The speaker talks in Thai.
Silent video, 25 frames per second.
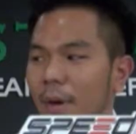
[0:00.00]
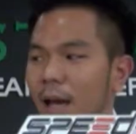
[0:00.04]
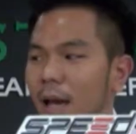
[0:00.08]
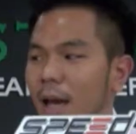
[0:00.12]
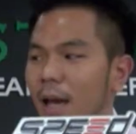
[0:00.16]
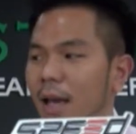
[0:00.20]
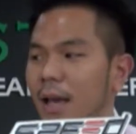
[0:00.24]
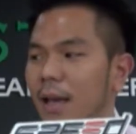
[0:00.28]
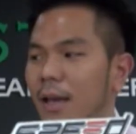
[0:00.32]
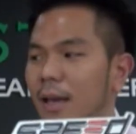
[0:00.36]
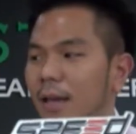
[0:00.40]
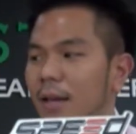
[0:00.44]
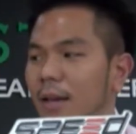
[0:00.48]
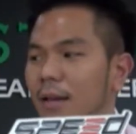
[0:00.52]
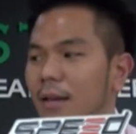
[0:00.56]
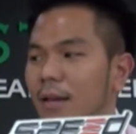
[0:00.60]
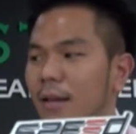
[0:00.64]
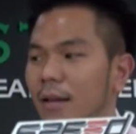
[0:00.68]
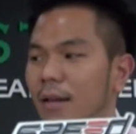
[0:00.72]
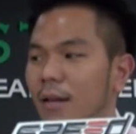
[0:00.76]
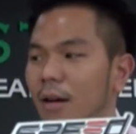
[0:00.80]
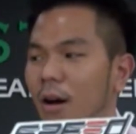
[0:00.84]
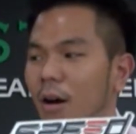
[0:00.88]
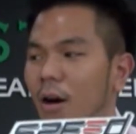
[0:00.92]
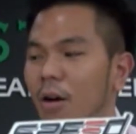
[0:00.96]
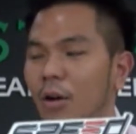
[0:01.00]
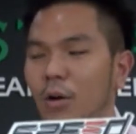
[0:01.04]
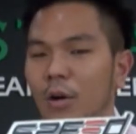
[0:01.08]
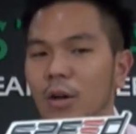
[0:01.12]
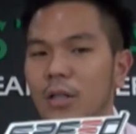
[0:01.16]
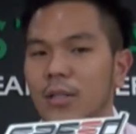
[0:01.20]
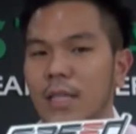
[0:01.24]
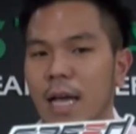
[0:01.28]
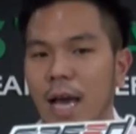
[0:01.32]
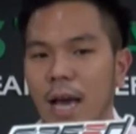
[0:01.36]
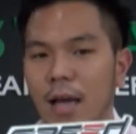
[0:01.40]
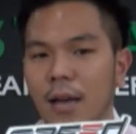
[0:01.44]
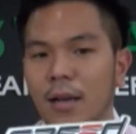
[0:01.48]
ทำให้ห้อ
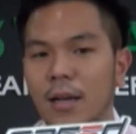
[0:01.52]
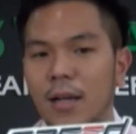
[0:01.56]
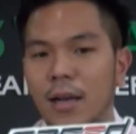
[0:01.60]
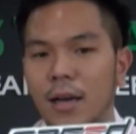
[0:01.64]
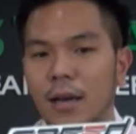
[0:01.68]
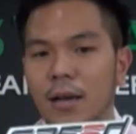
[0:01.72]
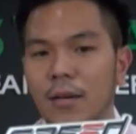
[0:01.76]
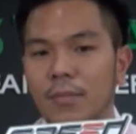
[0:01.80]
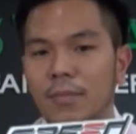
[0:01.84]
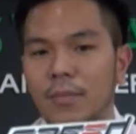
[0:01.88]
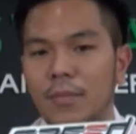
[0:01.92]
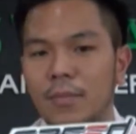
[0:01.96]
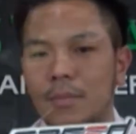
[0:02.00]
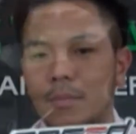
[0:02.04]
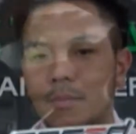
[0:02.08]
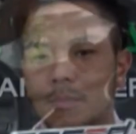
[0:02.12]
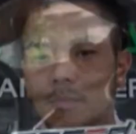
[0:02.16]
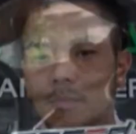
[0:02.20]
งโดยสารเนี่ย